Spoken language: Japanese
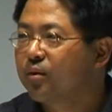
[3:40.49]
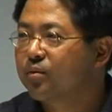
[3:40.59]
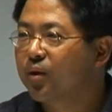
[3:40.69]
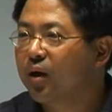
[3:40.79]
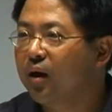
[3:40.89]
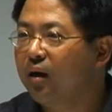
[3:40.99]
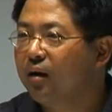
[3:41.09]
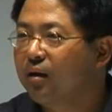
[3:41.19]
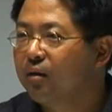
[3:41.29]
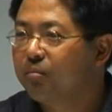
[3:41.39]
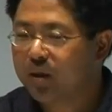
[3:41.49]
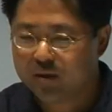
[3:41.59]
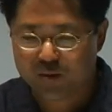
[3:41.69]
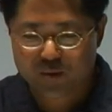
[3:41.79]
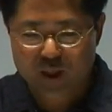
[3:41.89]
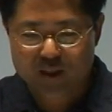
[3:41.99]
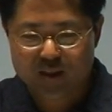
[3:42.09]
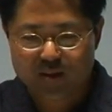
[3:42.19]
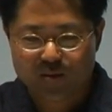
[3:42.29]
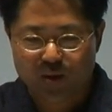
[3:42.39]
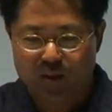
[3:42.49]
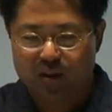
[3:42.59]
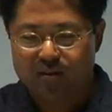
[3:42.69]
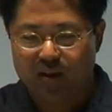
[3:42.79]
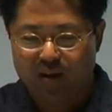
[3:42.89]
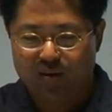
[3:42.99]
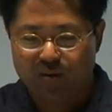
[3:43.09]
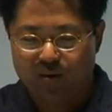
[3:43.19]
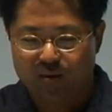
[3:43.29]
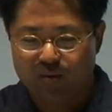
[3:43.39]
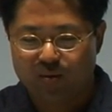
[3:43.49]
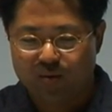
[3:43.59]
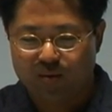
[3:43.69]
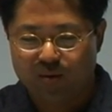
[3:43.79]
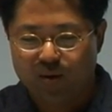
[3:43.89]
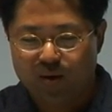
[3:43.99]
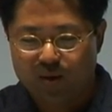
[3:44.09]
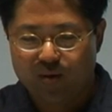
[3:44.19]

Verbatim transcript: それが全く同じ時にですねあのー